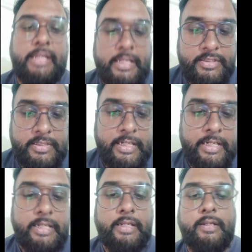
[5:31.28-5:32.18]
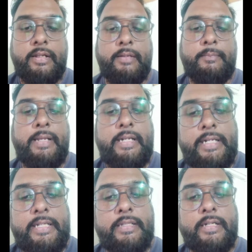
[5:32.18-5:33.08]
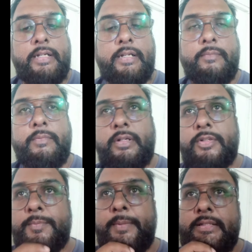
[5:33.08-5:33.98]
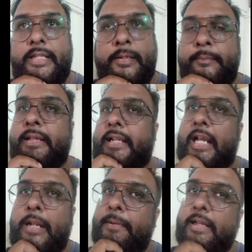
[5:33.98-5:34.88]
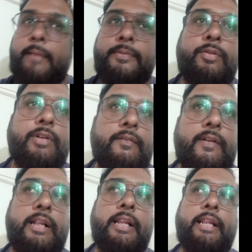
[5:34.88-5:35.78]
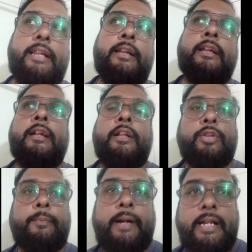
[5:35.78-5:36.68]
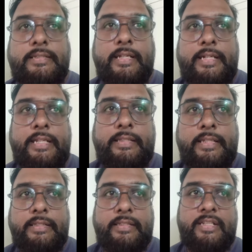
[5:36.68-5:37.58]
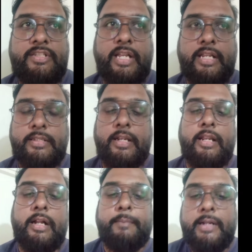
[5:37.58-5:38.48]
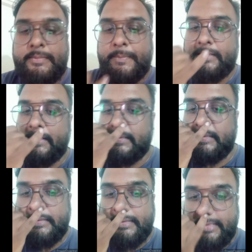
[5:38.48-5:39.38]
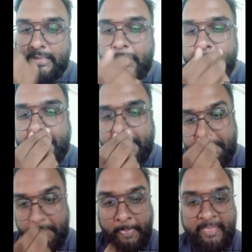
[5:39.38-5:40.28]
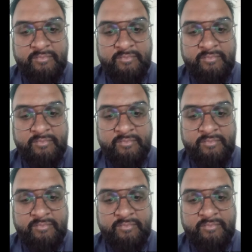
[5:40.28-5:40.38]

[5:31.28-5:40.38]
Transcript: बी एच डी बहरीनी उसमें धर्म में रियाल में अगर आप उसको कन्वर्ट करें तो पाकिस्तानी तीन तीन चार चार लाख पाँच पाँच लाख दस दस लाख के पेयर हैं